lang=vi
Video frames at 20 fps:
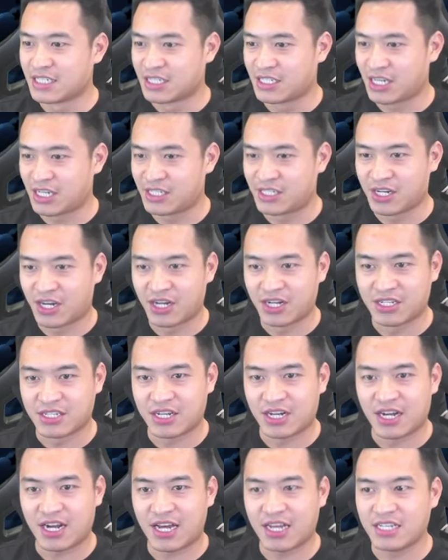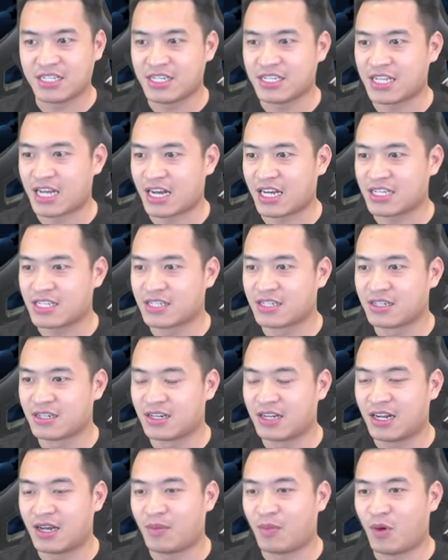Thật trời người rơi đấy, chính ra ngày
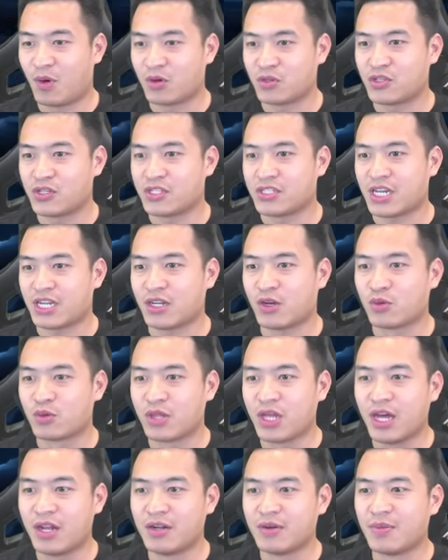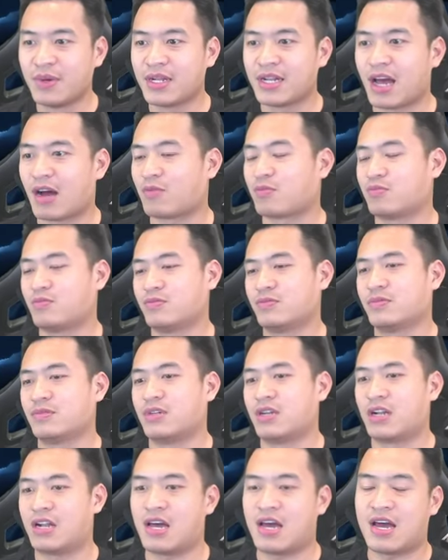xưa là bộ truyện tranh đầu tiên mà mình đọc
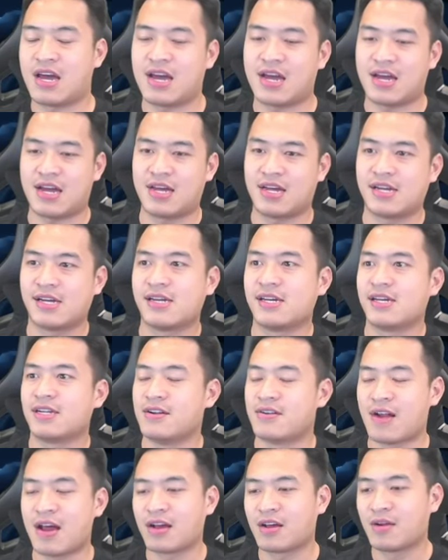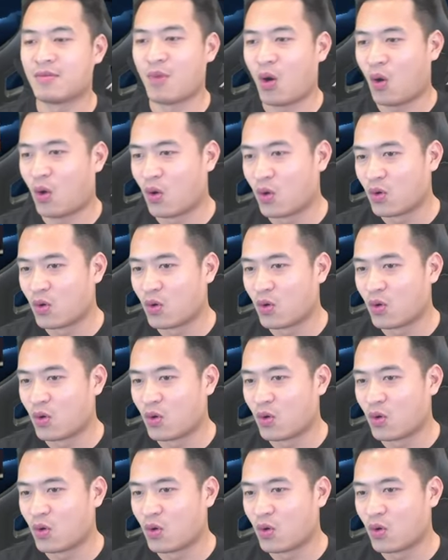là Dragon Ball.